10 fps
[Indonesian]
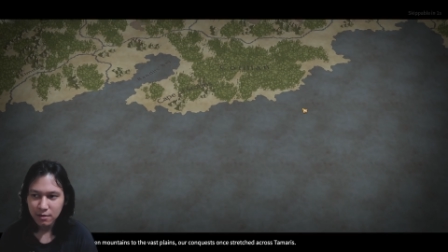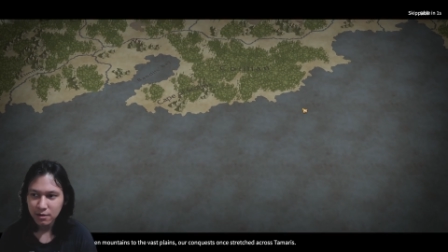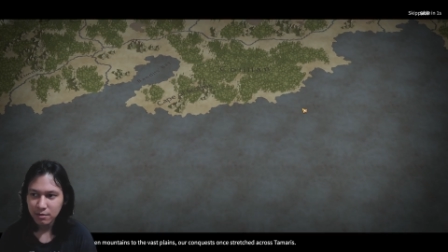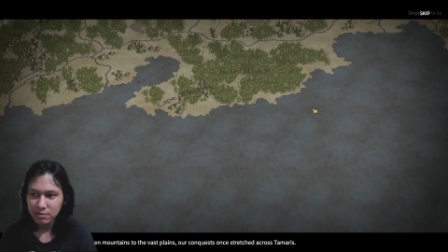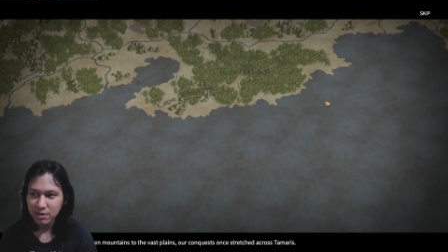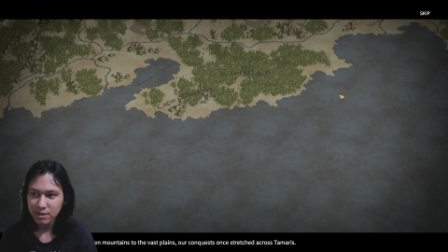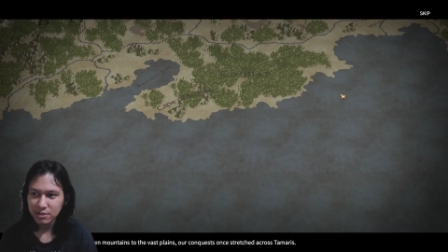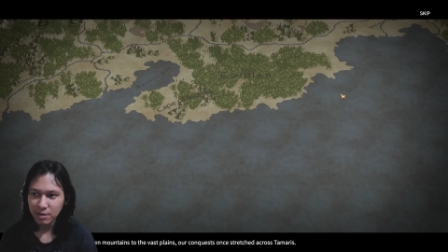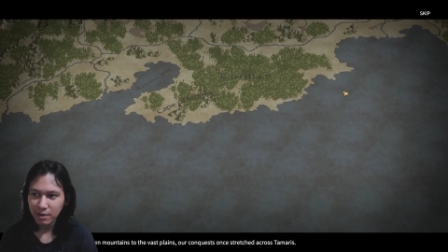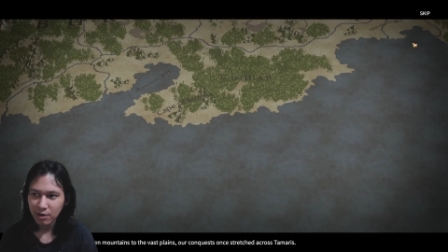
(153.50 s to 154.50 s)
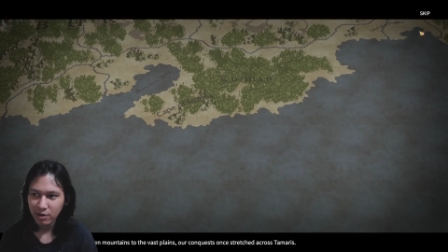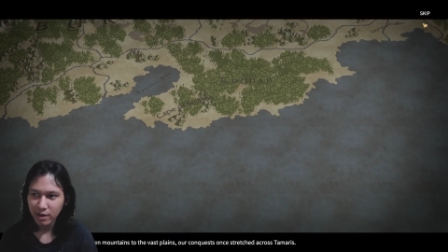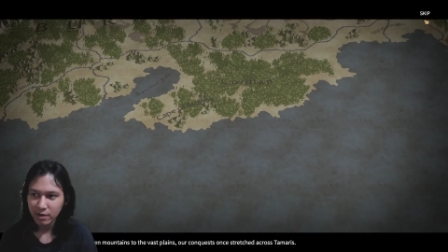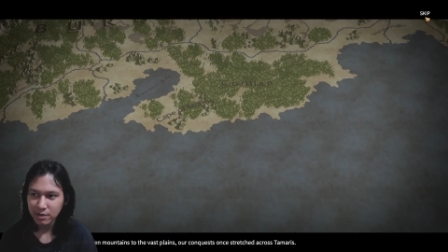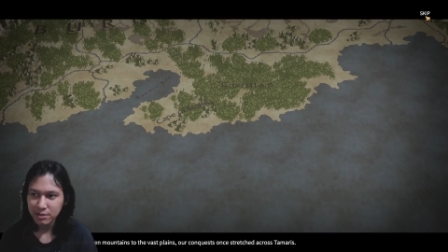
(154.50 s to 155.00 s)
Ini bisa kita skip, ya? oke
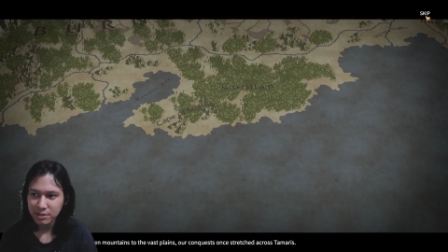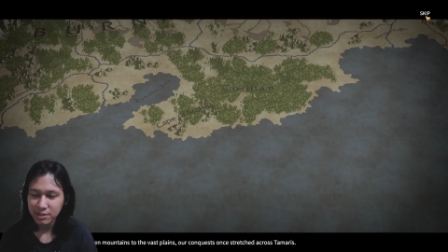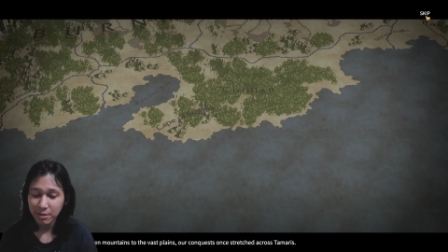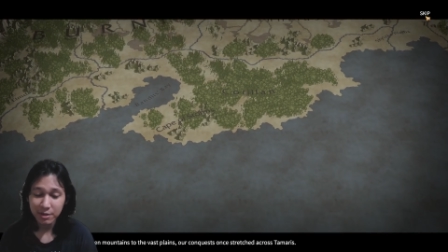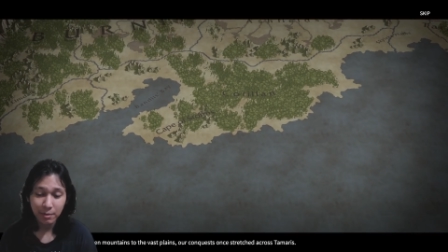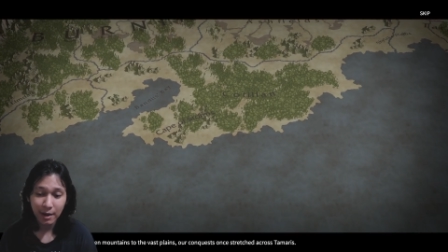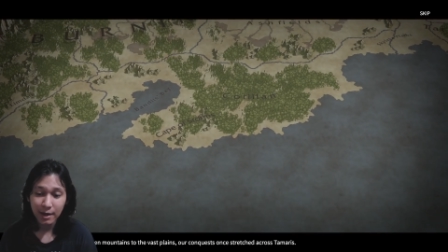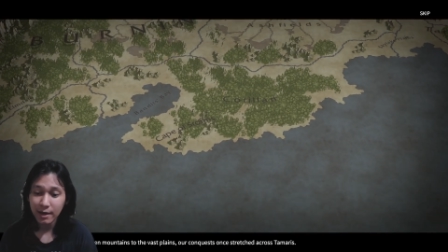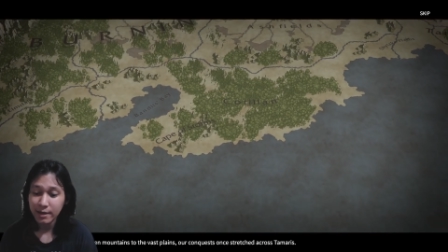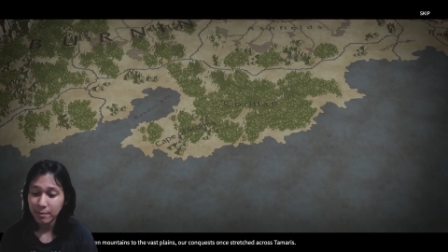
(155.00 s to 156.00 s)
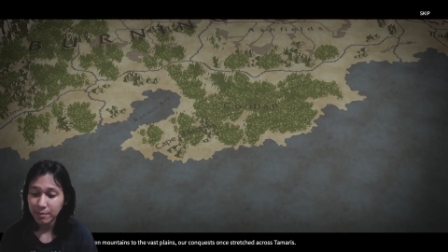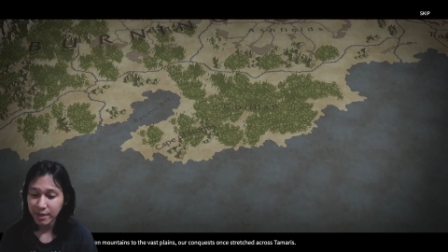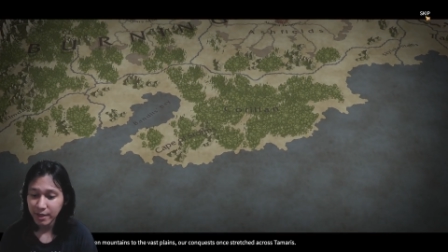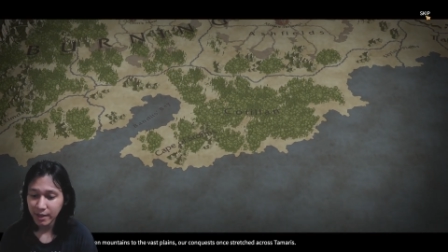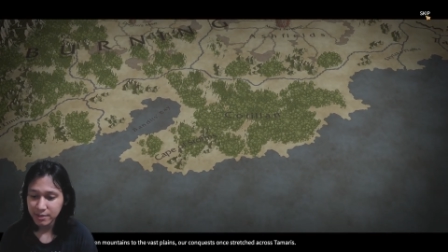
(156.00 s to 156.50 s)
kita skip. Kita bakal lihat
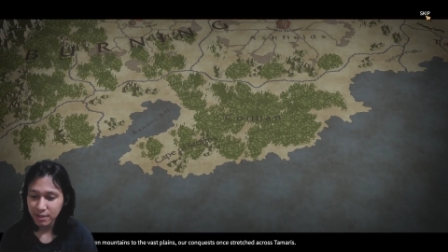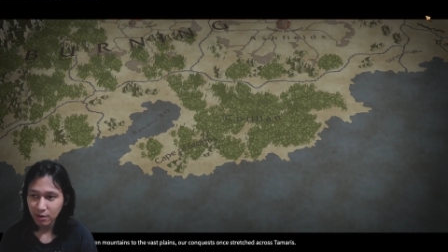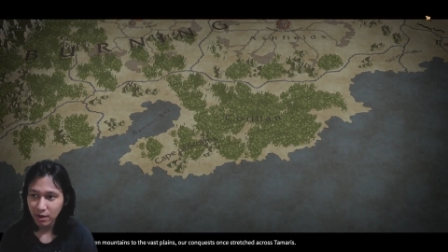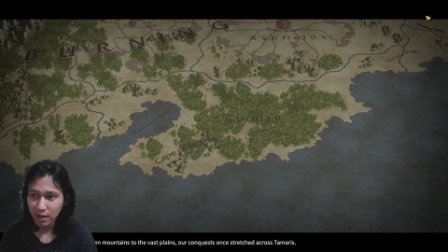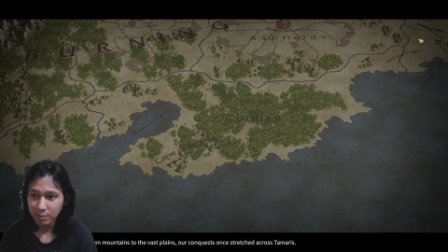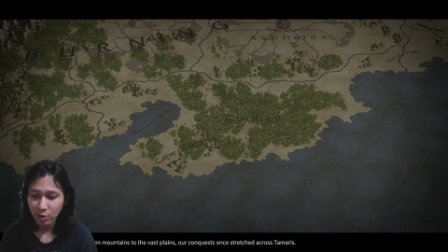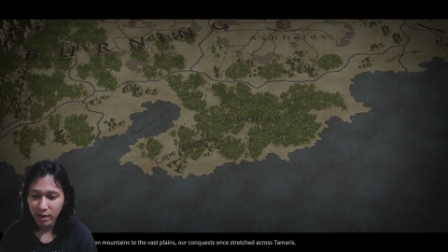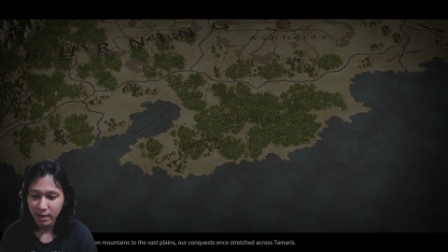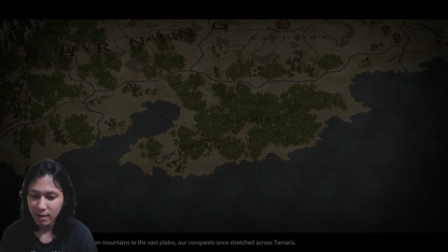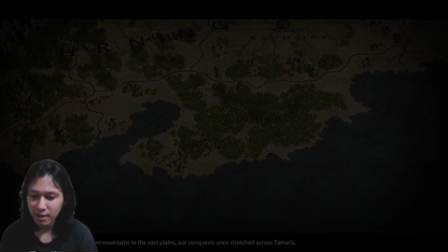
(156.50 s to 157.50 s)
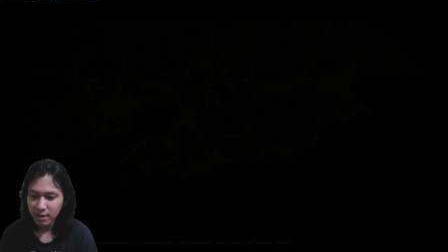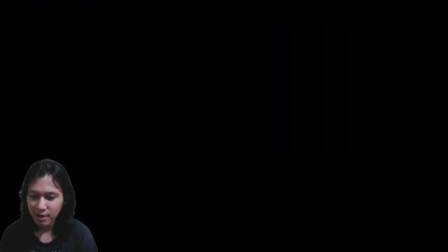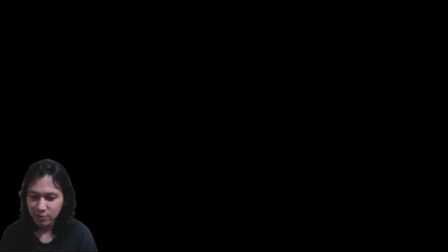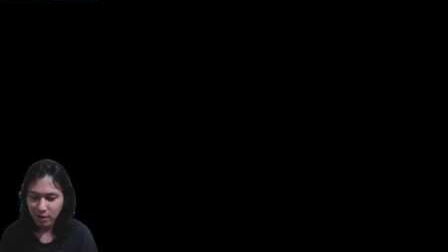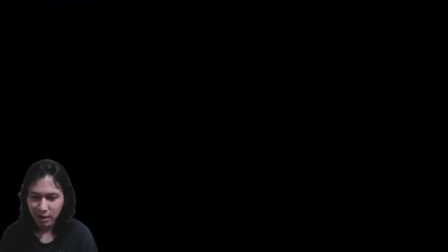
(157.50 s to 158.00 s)
gameplaynya guys ya. Kalau kalian mau lihat
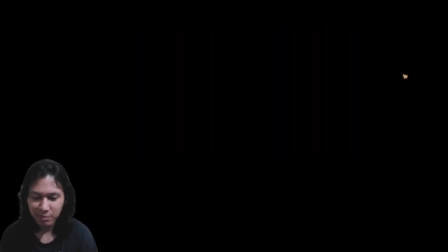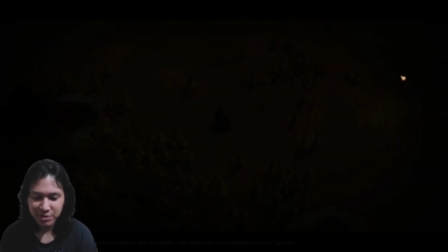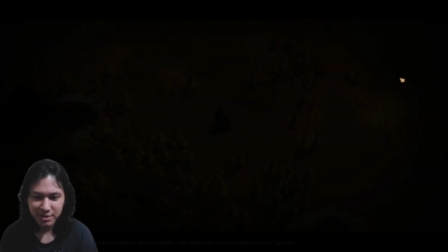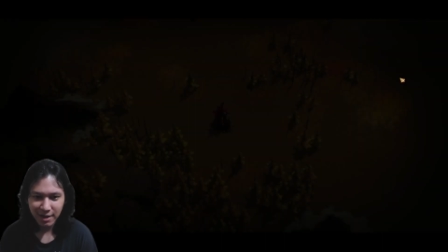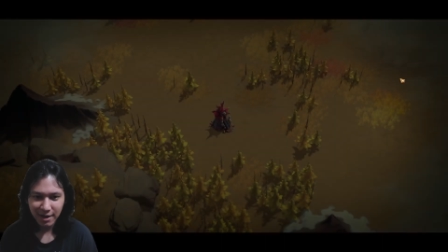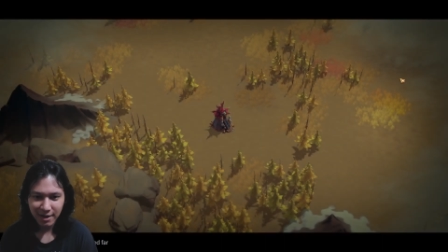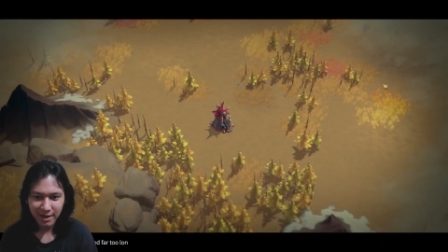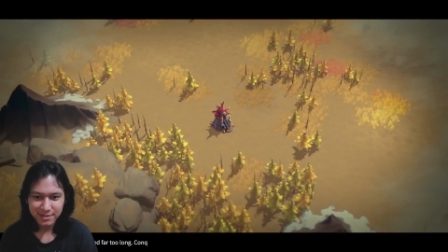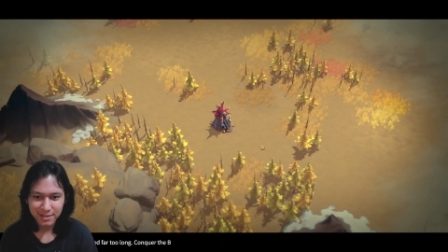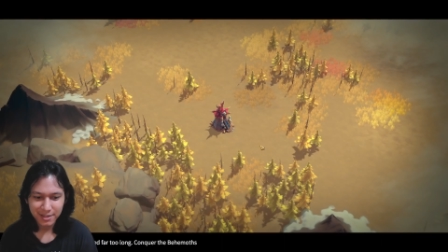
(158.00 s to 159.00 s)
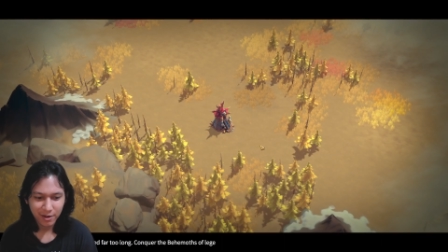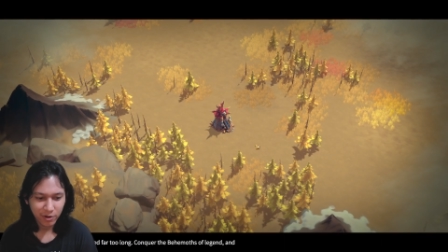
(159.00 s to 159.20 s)
itu kalian bisa gas aja.